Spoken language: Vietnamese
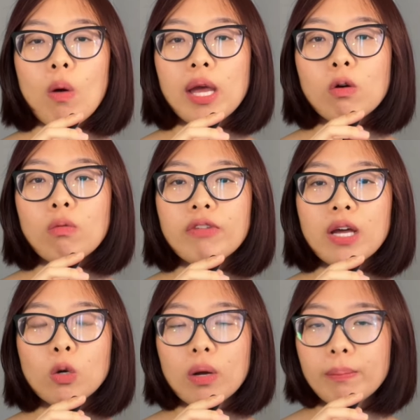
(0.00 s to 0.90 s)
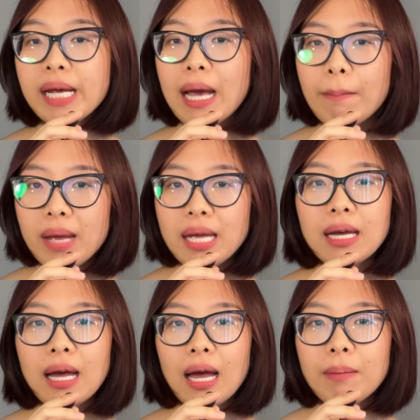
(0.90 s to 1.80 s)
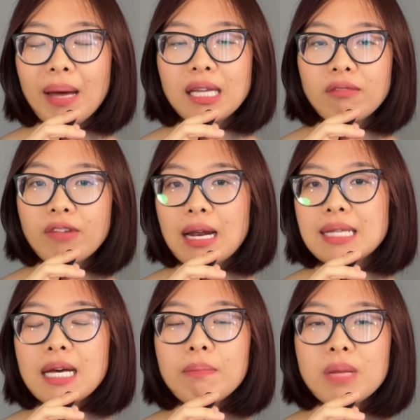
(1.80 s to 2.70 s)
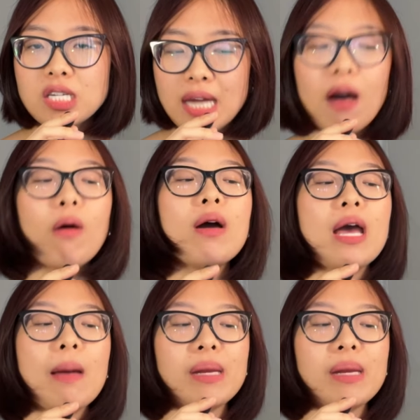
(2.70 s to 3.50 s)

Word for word: Cô ấy cũng viết cuốn Becoming, hay bản tiếng Việt là Chất Michelle.